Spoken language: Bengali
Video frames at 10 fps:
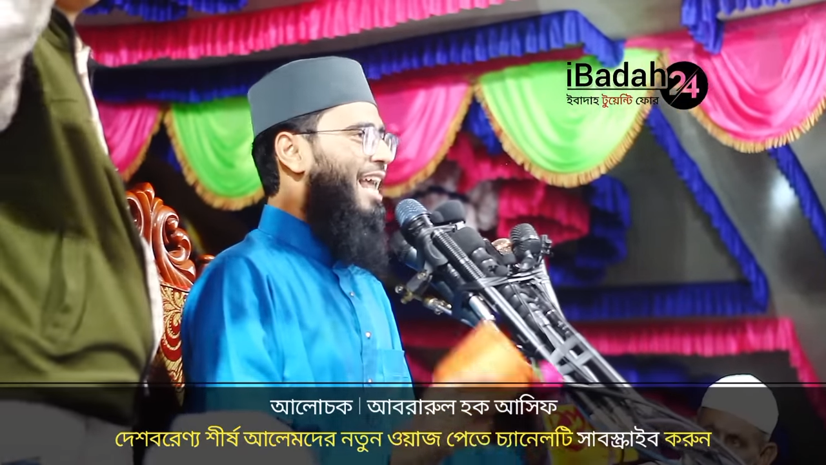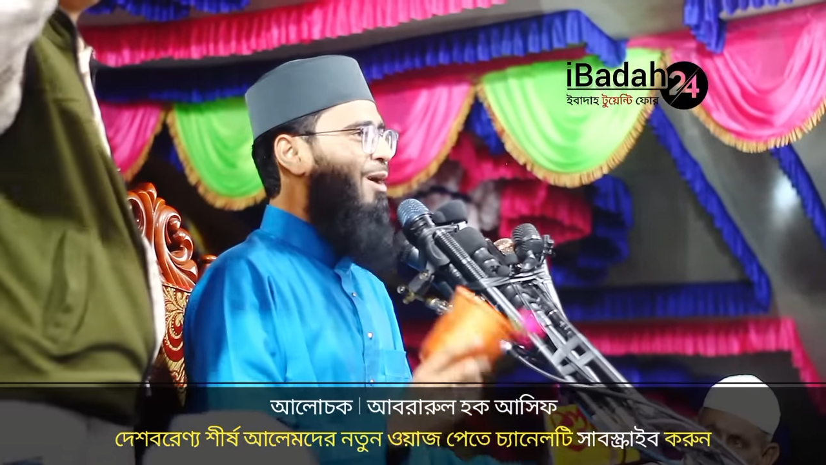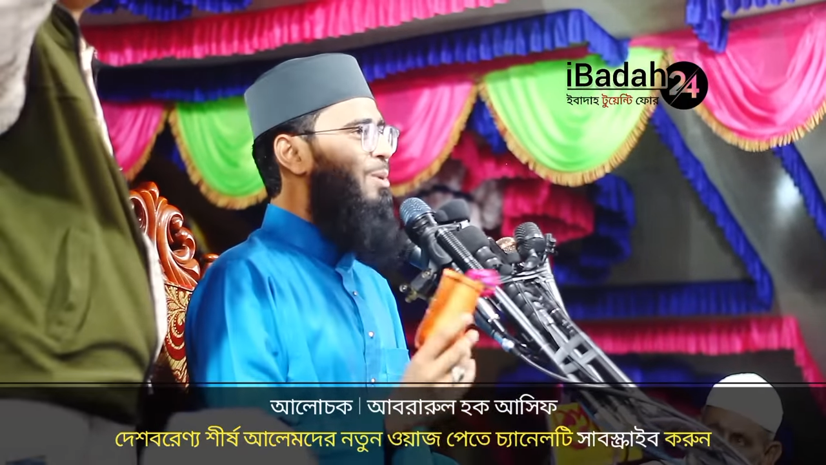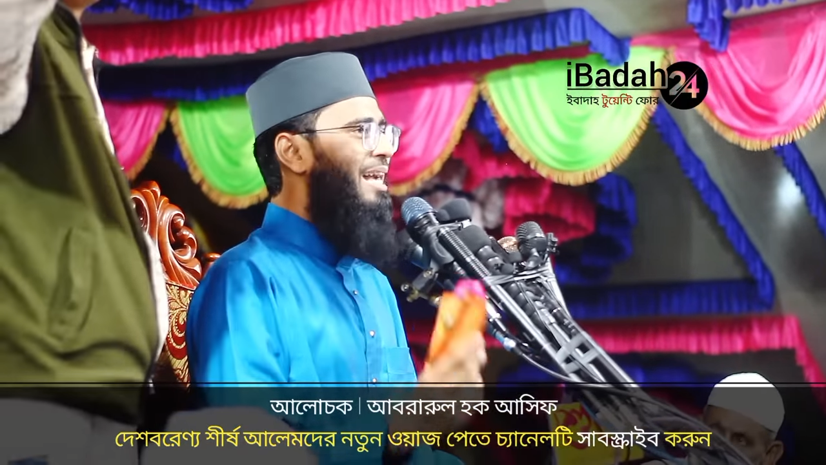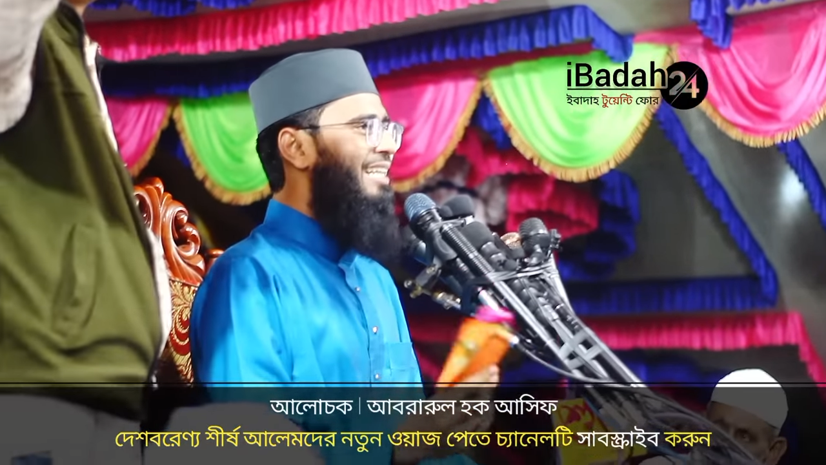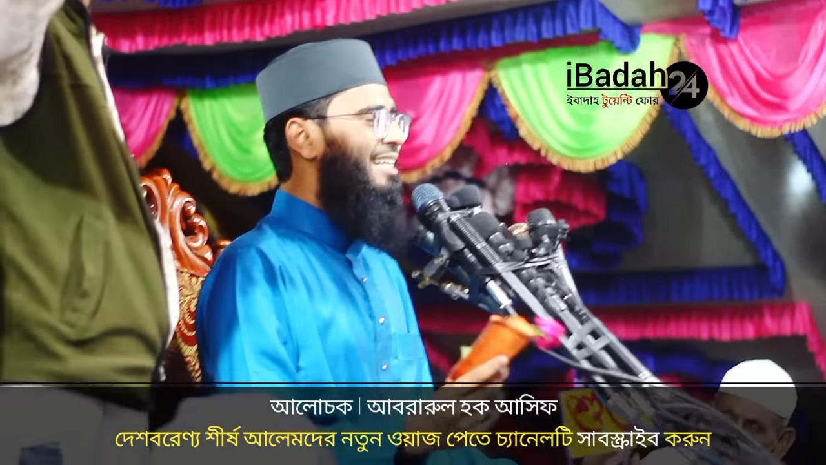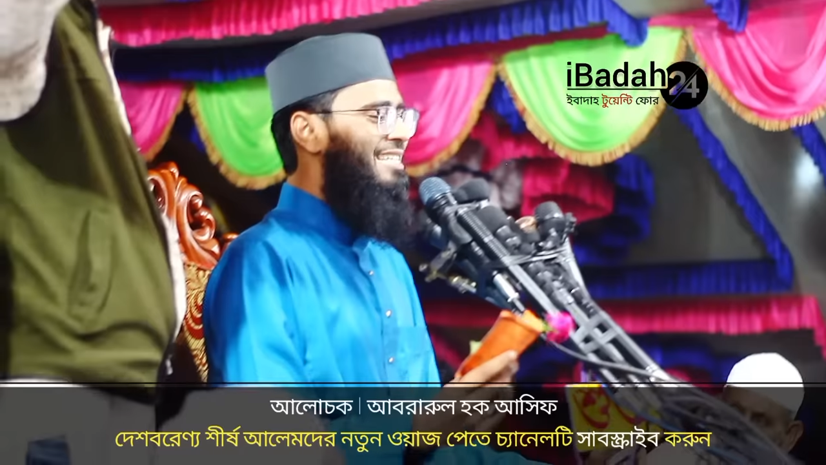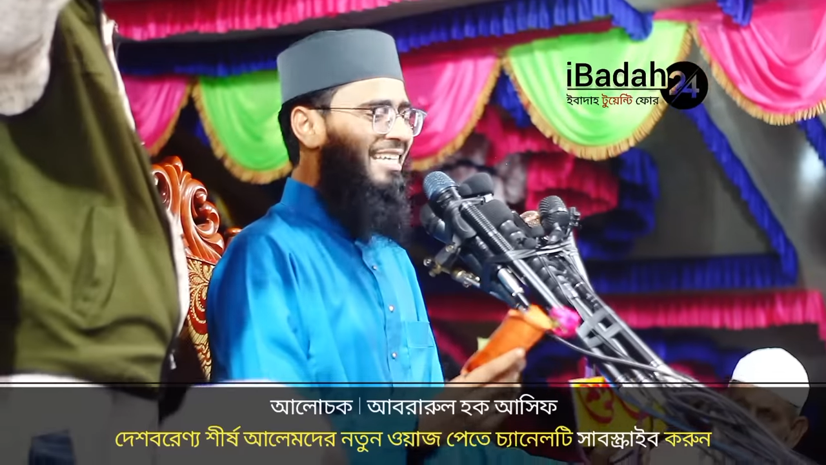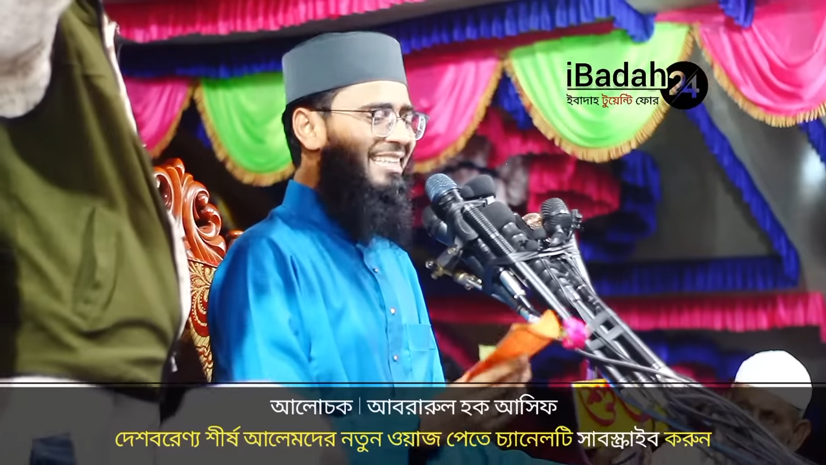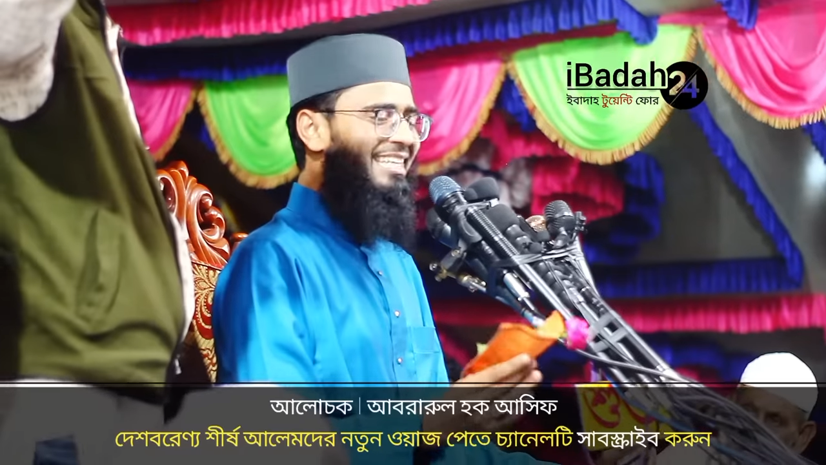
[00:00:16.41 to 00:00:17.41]
এখন এটা
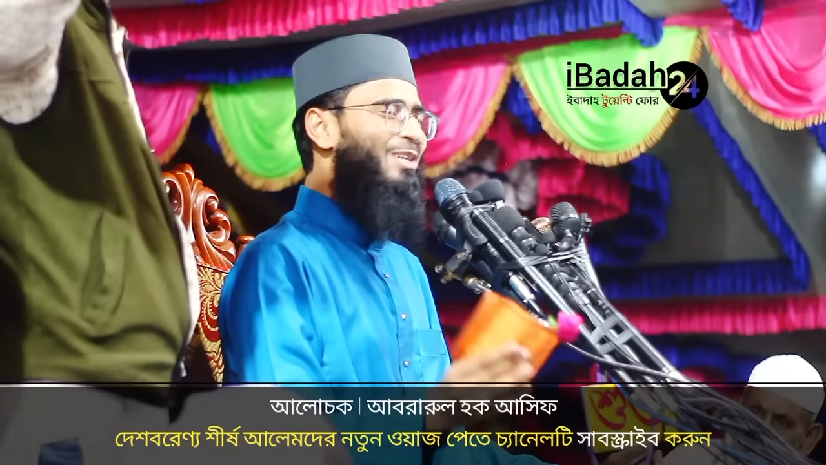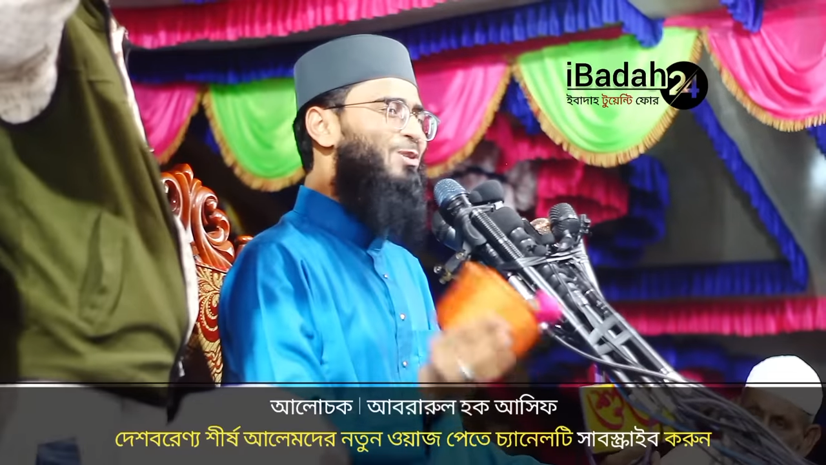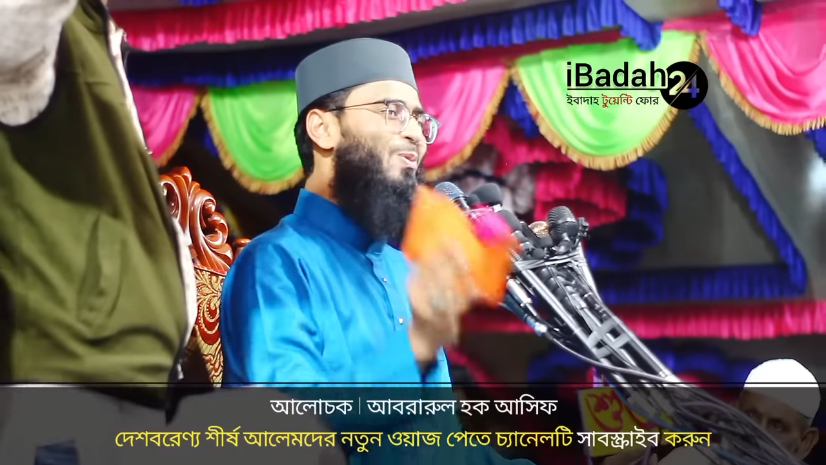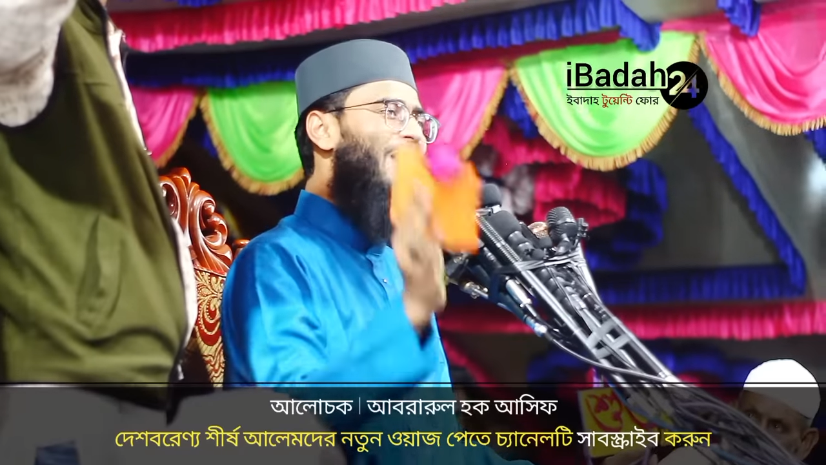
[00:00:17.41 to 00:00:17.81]
যে দিয়েছো